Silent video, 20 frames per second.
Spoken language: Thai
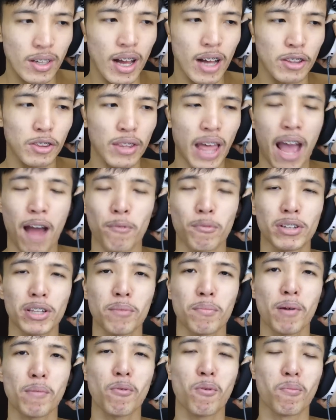ซึ่งถามว่า
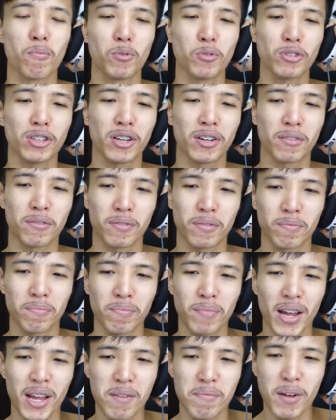ทำไมผมรู้สึก
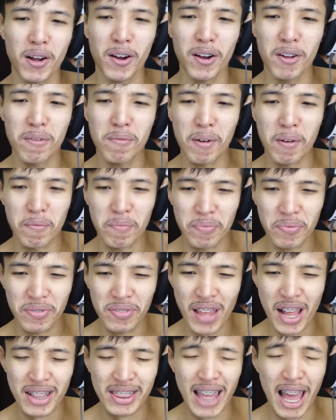ไม่ไม่ค่อยแบบ
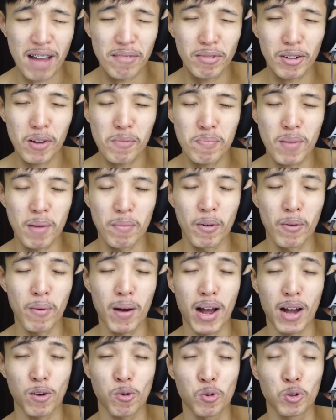หน้าตาไม่ค่อยเปลี่ยนเพราะ
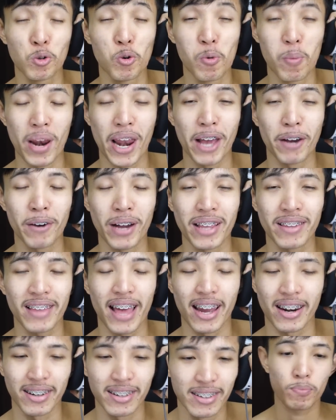ว่ากูดูไปแล้วไอ้
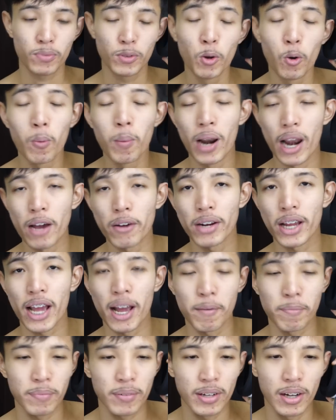สัตว์ดูไปแล้วนะ
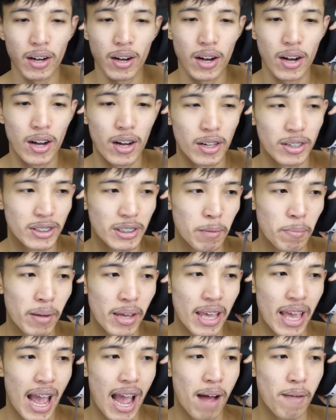ครับก็จะพ
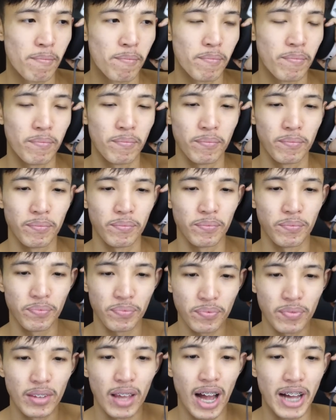ยายาม
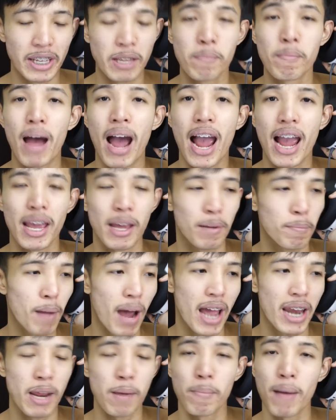อธิบาย
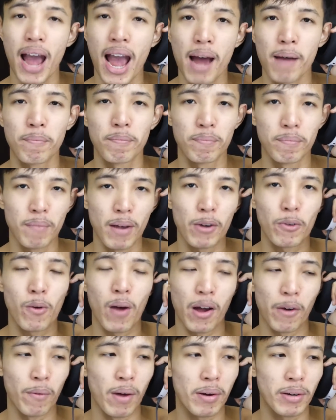ภายในภาพมากก
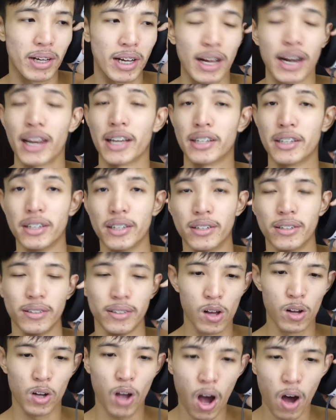ว่าว่าเกิดอะไรขึ้น
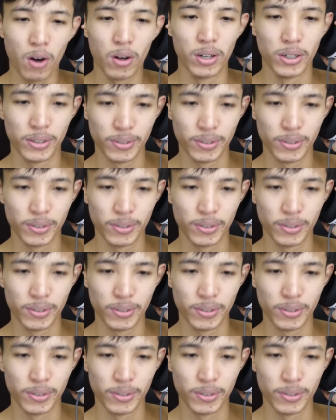ก็